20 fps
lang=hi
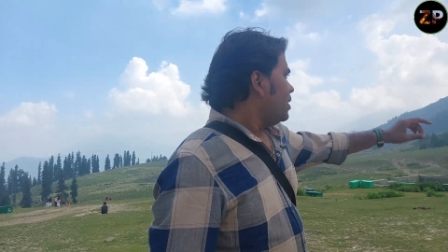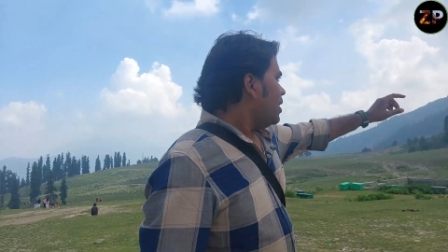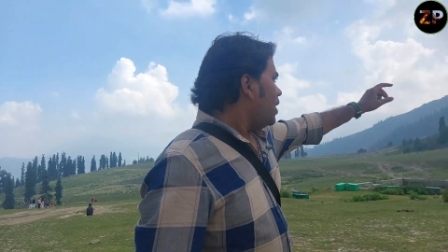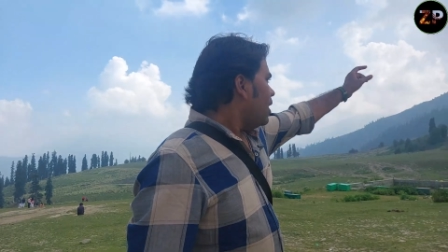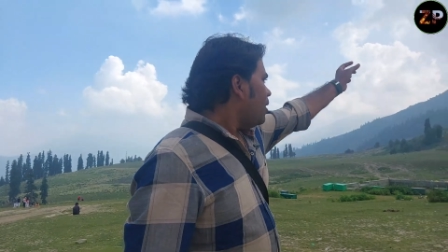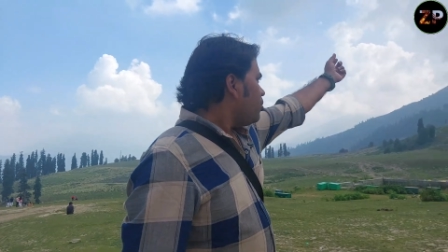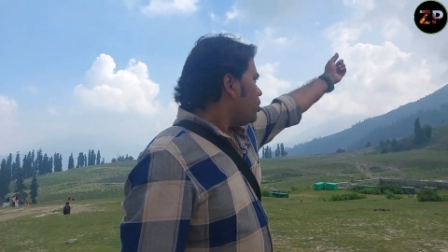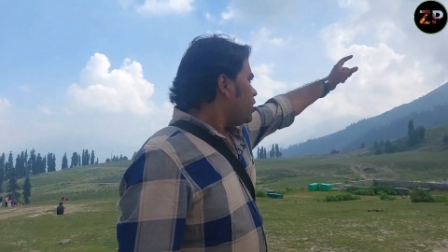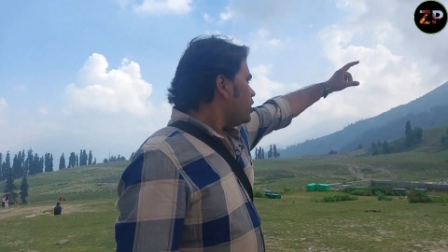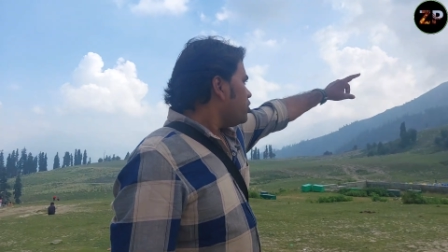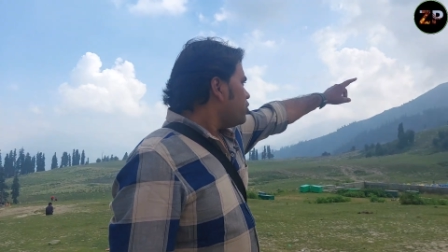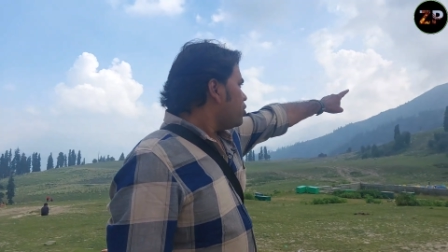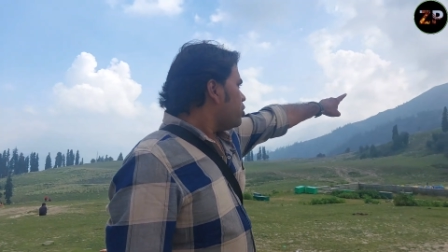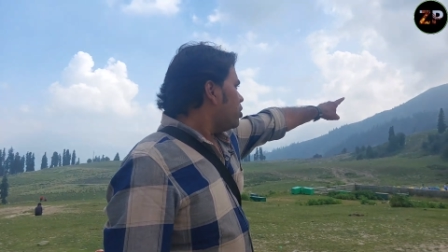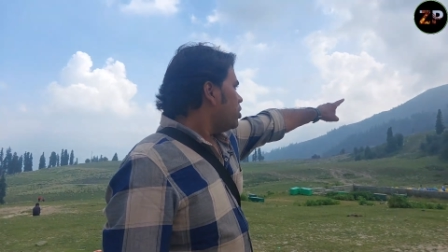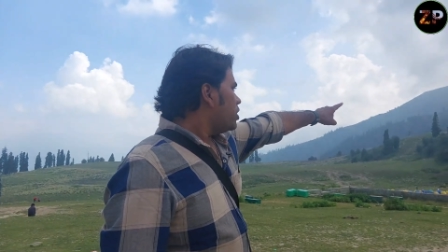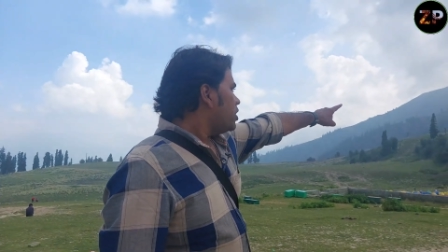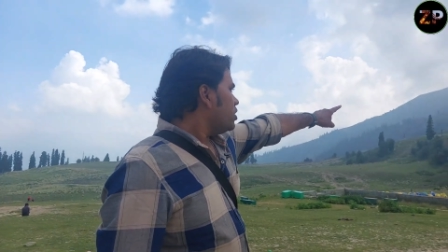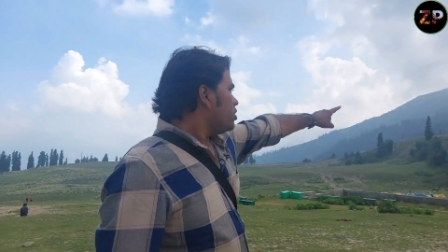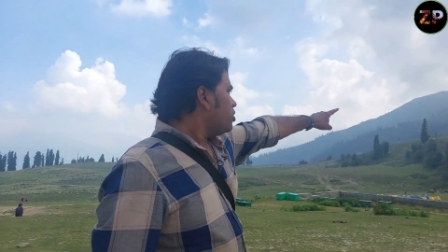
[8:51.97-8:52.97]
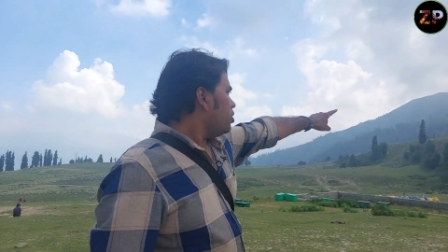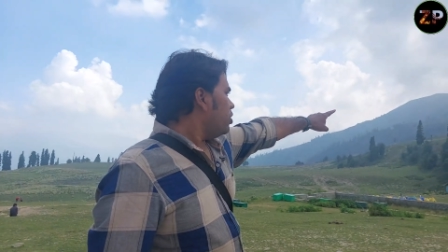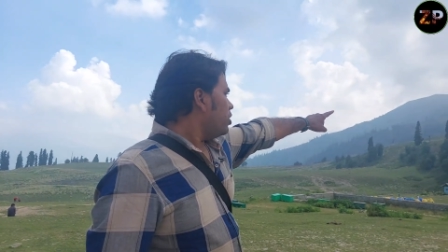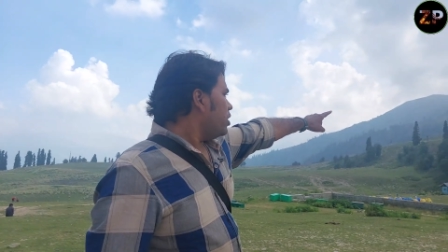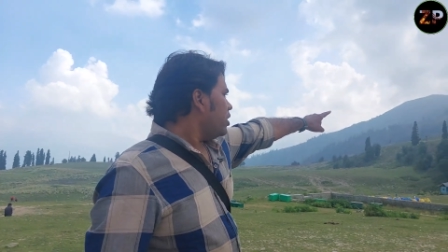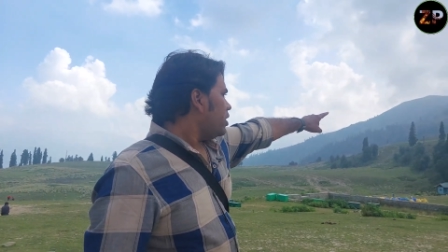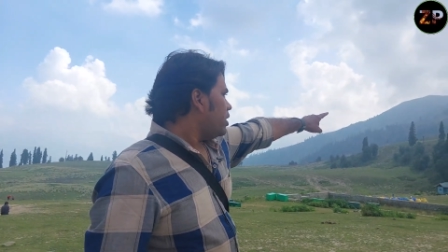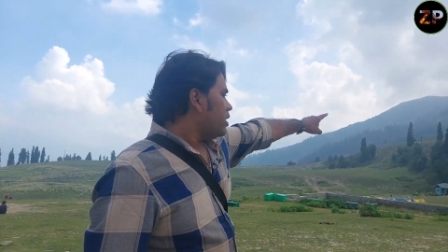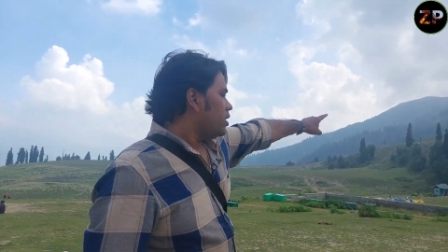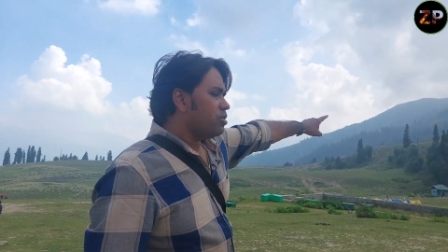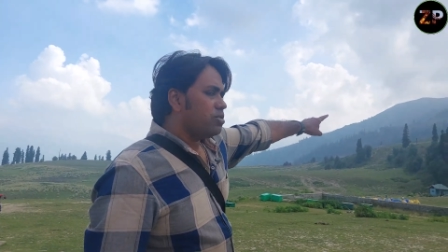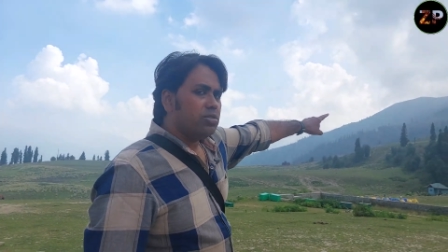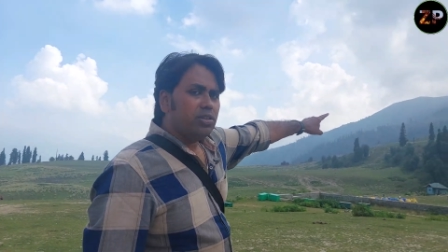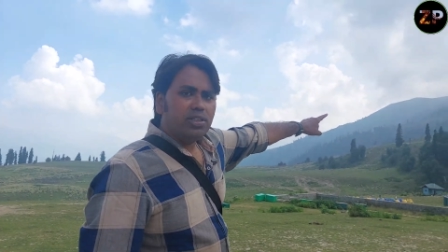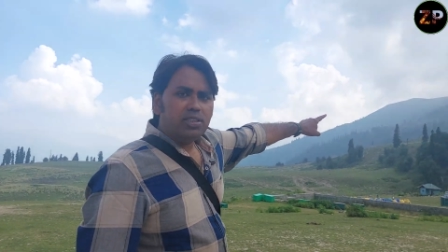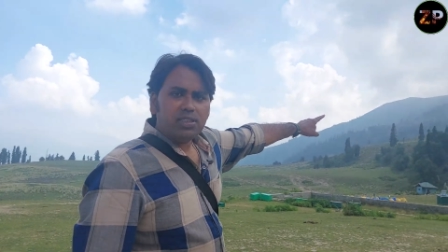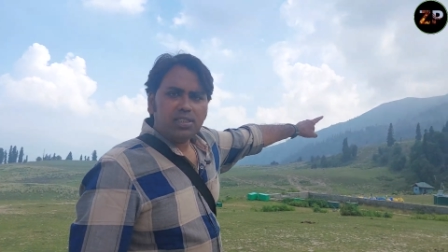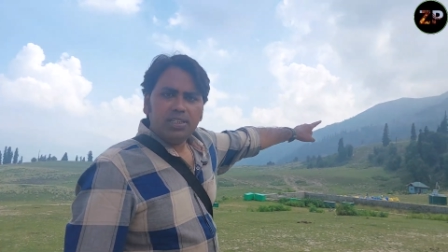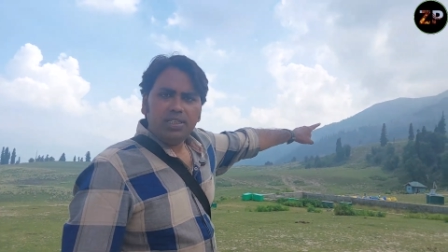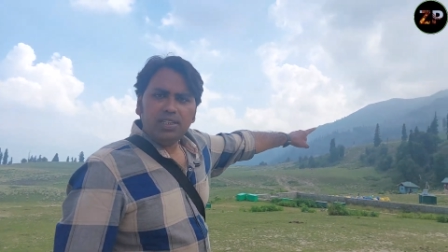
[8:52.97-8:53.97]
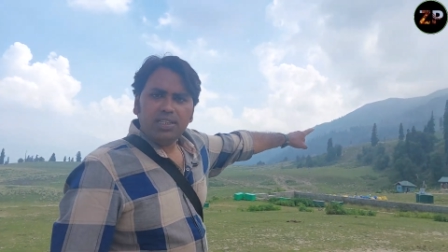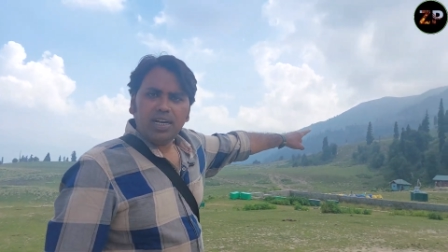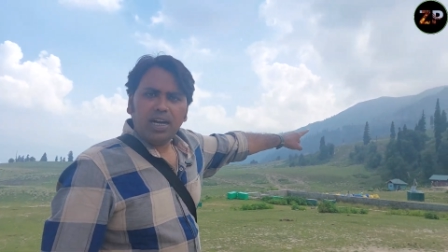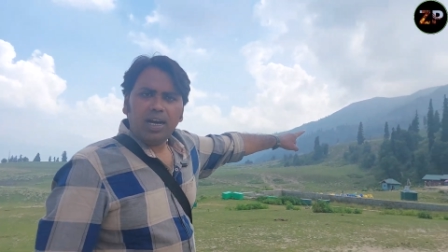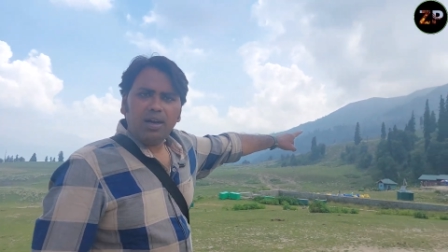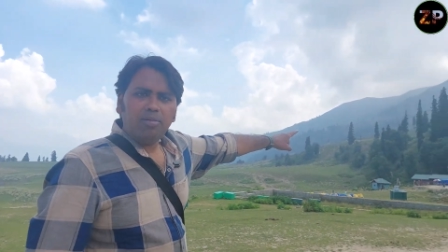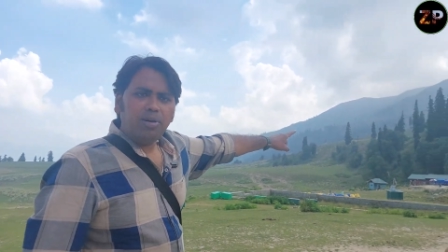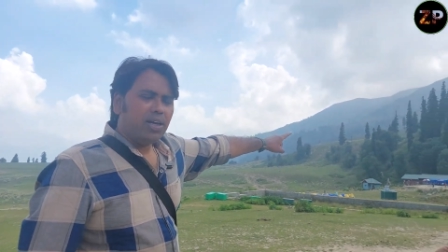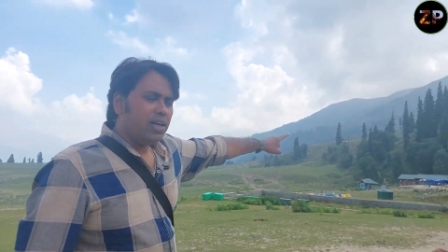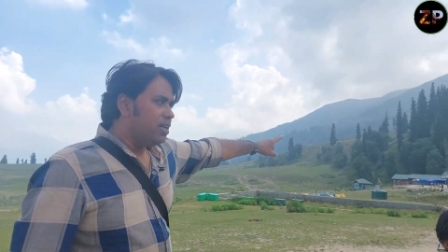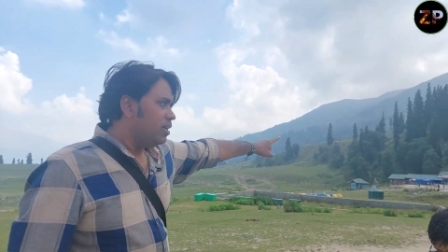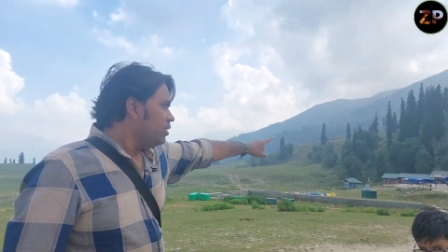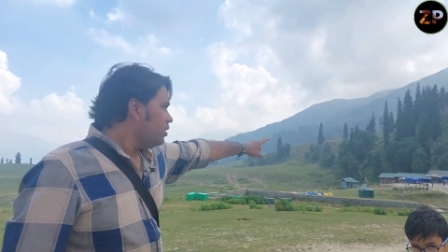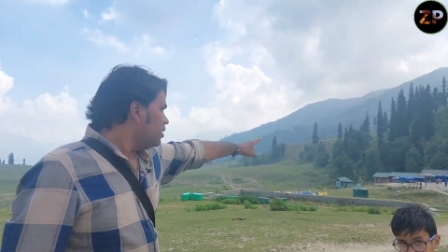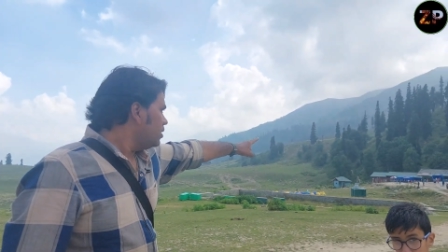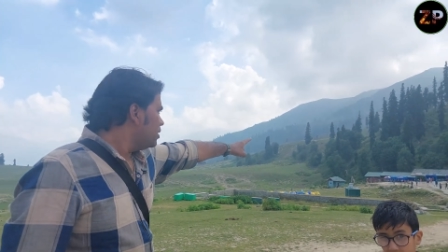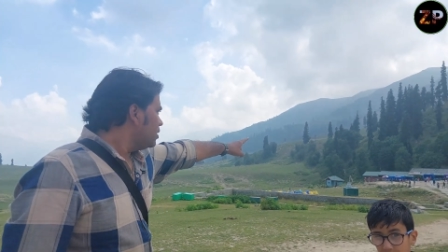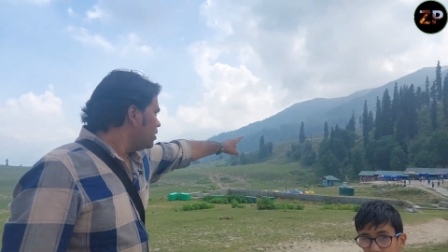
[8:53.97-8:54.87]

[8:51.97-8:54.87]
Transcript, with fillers: यहाँ पे छोटे छोटे रेस्टोरेंट्स हैं ढाबा हैं